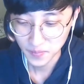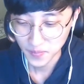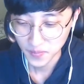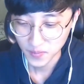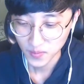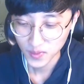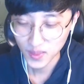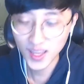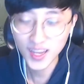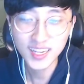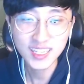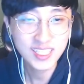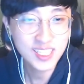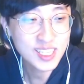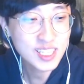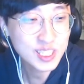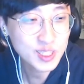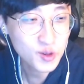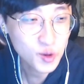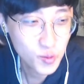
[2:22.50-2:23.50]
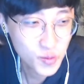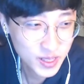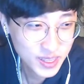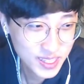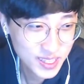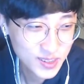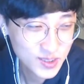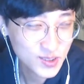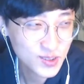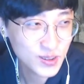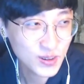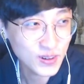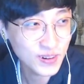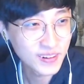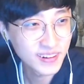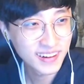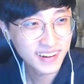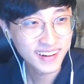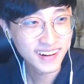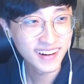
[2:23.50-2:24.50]
내가 치트 오메틱으로
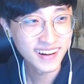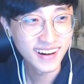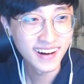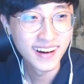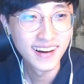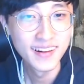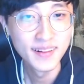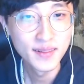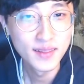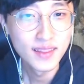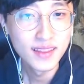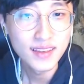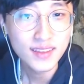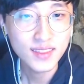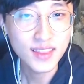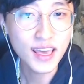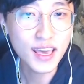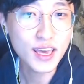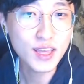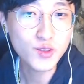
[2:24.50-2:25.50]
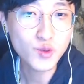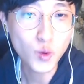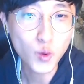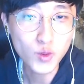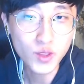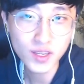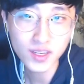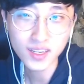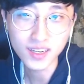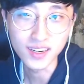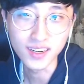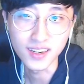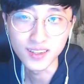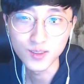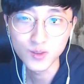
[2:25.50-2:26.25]
내 돈을